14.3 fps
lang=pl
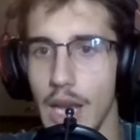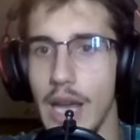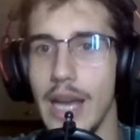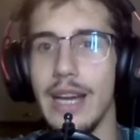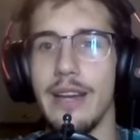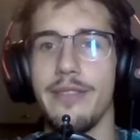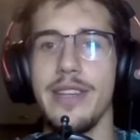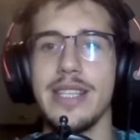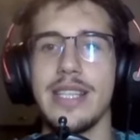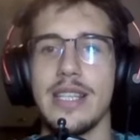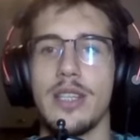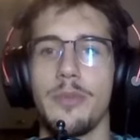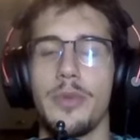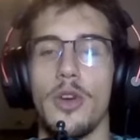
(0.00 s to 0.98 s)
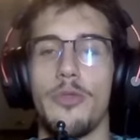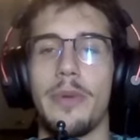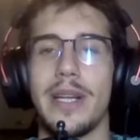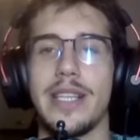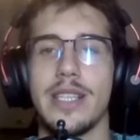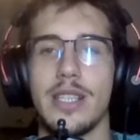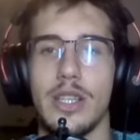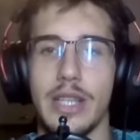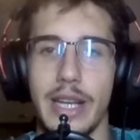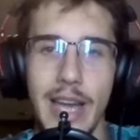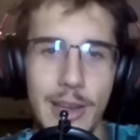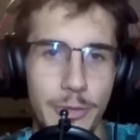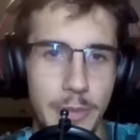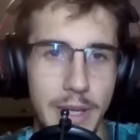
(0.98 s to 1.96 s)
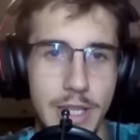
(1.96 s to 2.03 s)
E, więc nastąpiło w partii skoczek
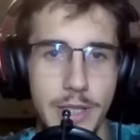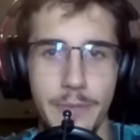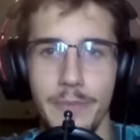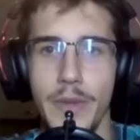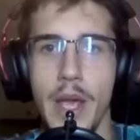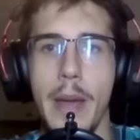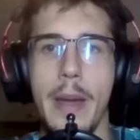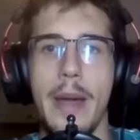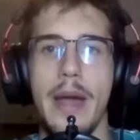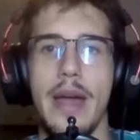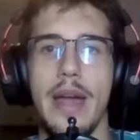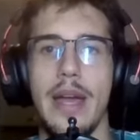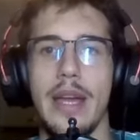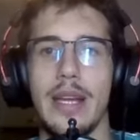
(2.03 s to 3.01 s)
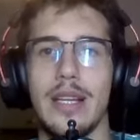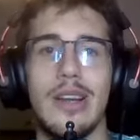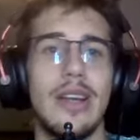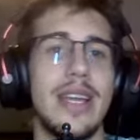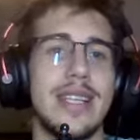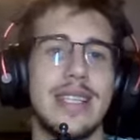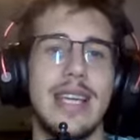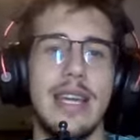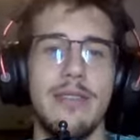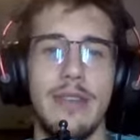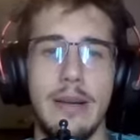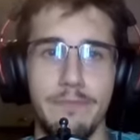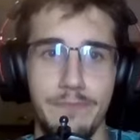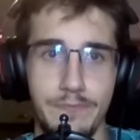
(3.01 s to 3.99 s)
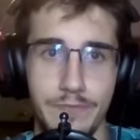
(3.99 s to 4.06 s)
F5, e, goniec
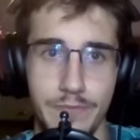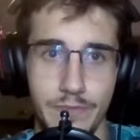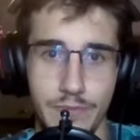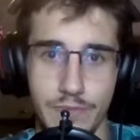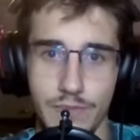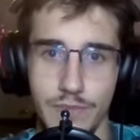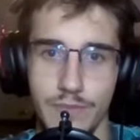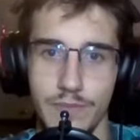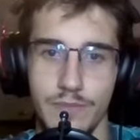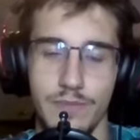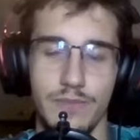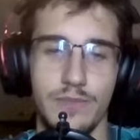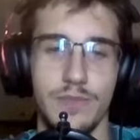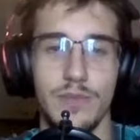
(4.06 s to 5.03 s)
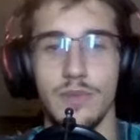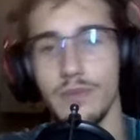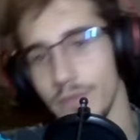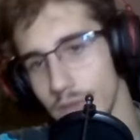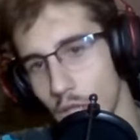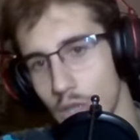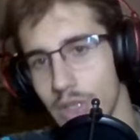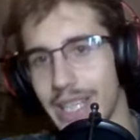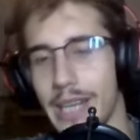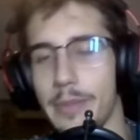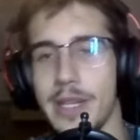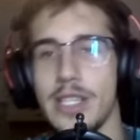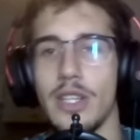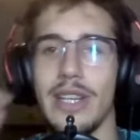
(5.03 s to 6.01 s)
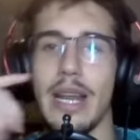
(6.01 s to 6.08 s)
G2. Mm, no,
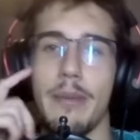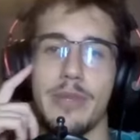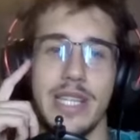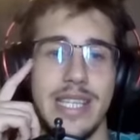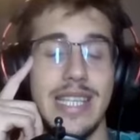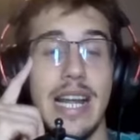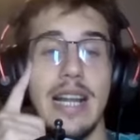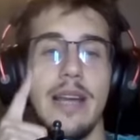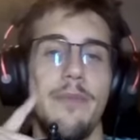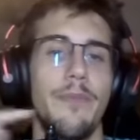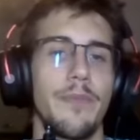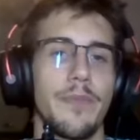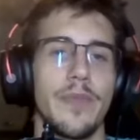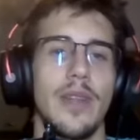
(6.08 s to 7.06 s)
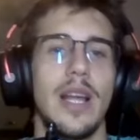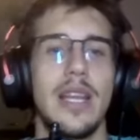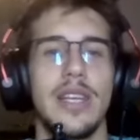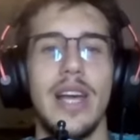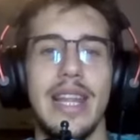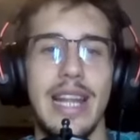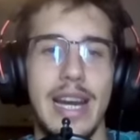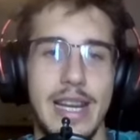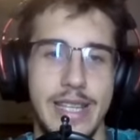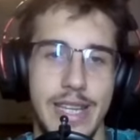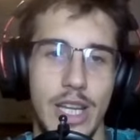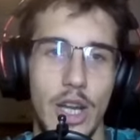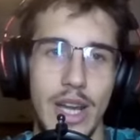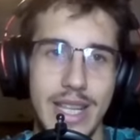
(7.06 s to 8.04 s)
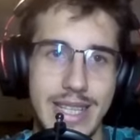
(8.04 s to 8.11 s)
hetman stoi na przestrzale, no ale na razie
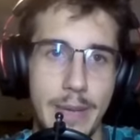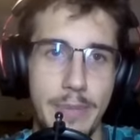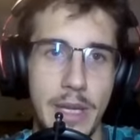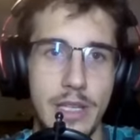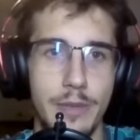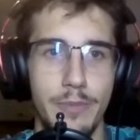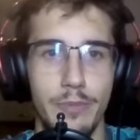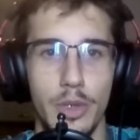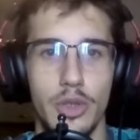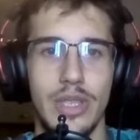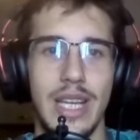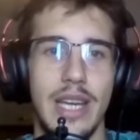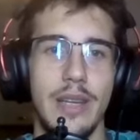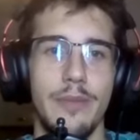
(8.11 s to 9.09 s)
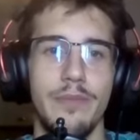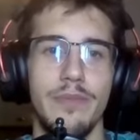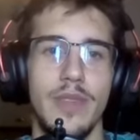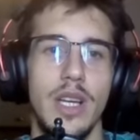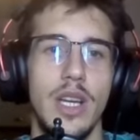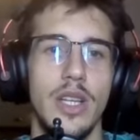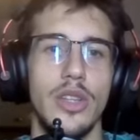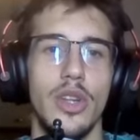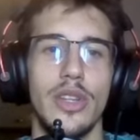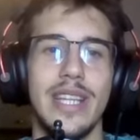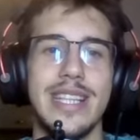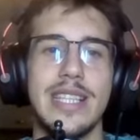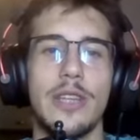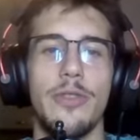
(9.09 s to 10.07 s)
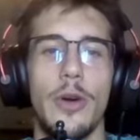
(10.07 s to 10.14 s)
goniec C5, bo tutaj no
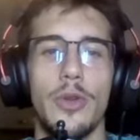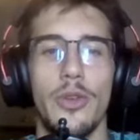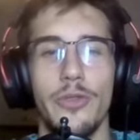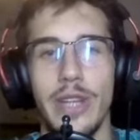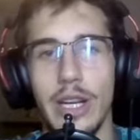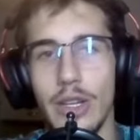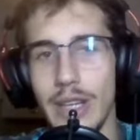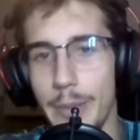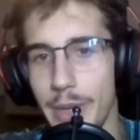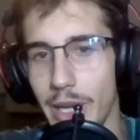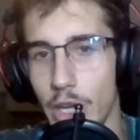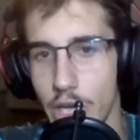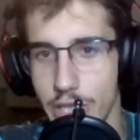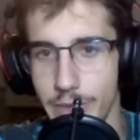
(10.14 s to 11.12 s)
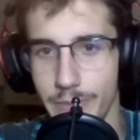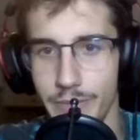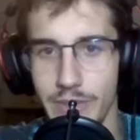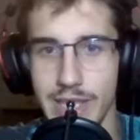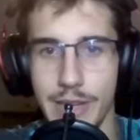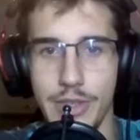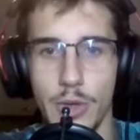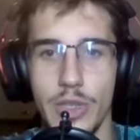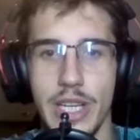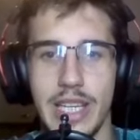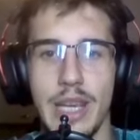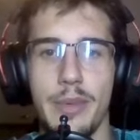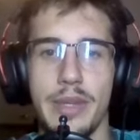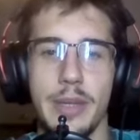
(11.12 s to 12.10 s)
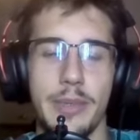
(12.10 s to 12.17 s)
nic gwałtownego nam nie grozi. Zawsze
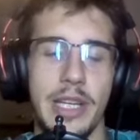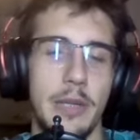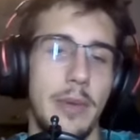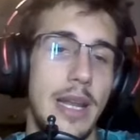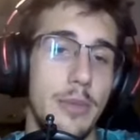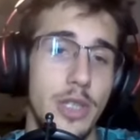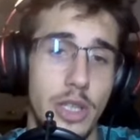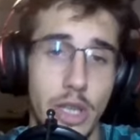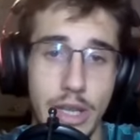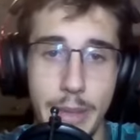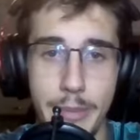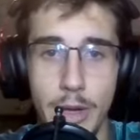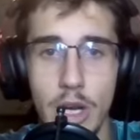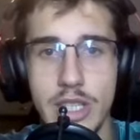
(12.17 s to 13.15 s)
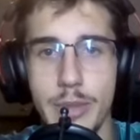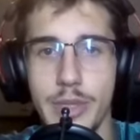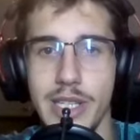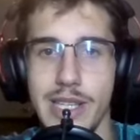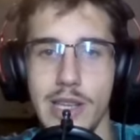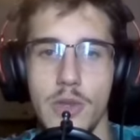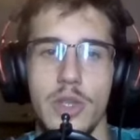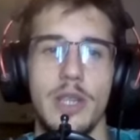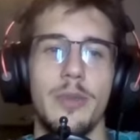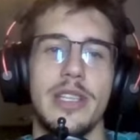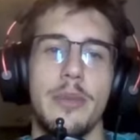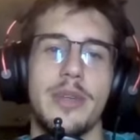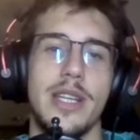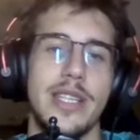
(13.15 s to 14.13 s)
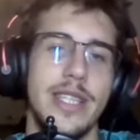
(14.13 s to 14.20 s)
uciekniemy tym Hetmanem, czy to na B8, czy zasuniemy się
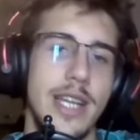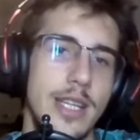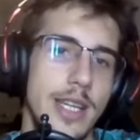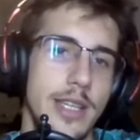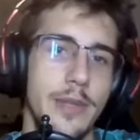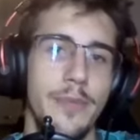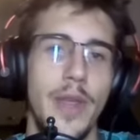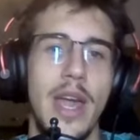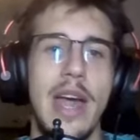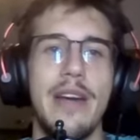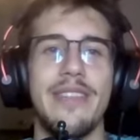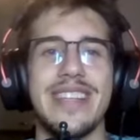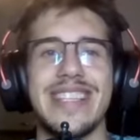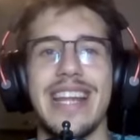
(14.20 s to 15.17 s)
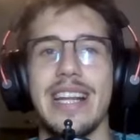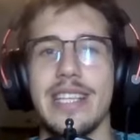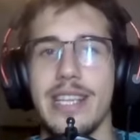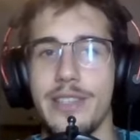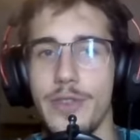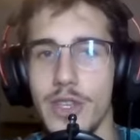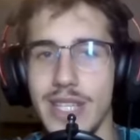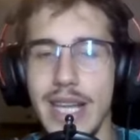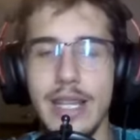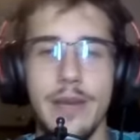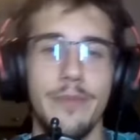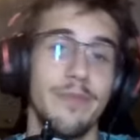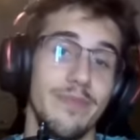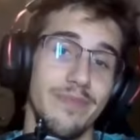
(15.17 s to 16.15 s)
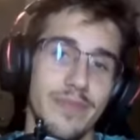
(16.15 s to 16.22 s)
przez C6. Jest na razie
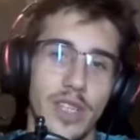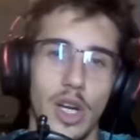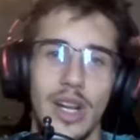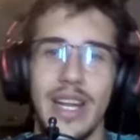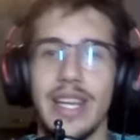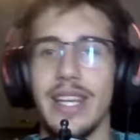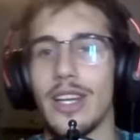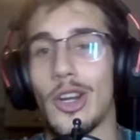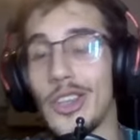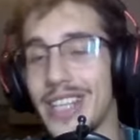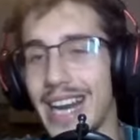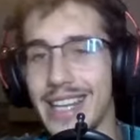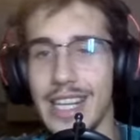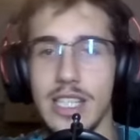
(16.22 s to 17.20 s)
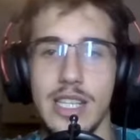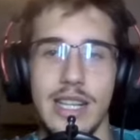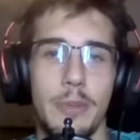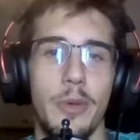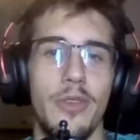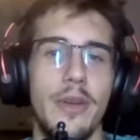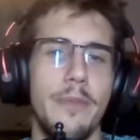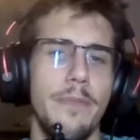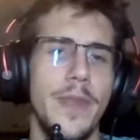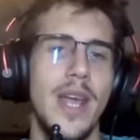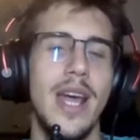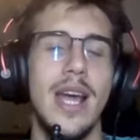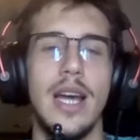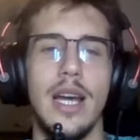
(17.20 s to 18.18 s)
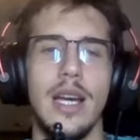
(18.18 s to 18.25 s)
związanie, kolejny kontratak, że tak powiem.
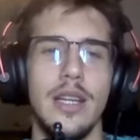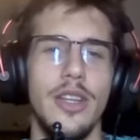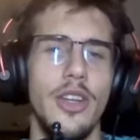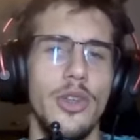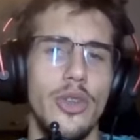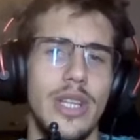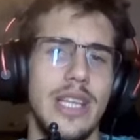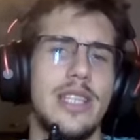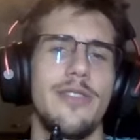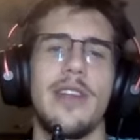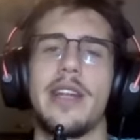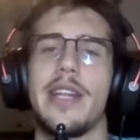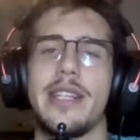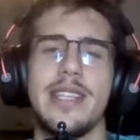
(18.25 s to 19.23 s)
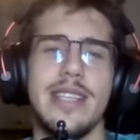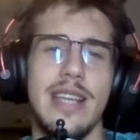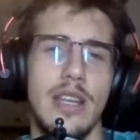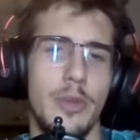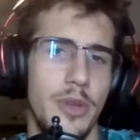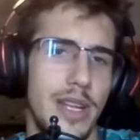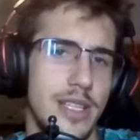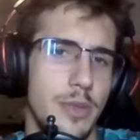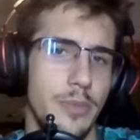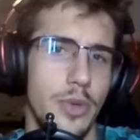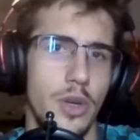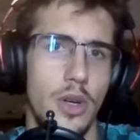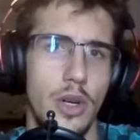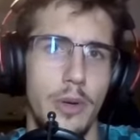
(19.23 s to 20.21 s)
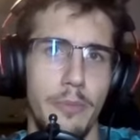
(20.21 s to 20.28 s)
E, no i tutaj dziwna decyzja, no bo
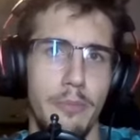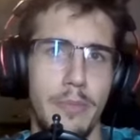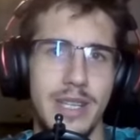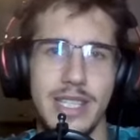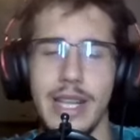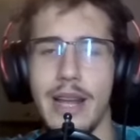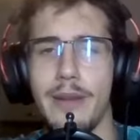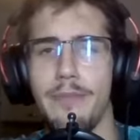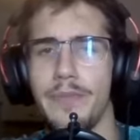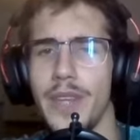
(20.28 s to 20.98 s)
nastąpiło B4.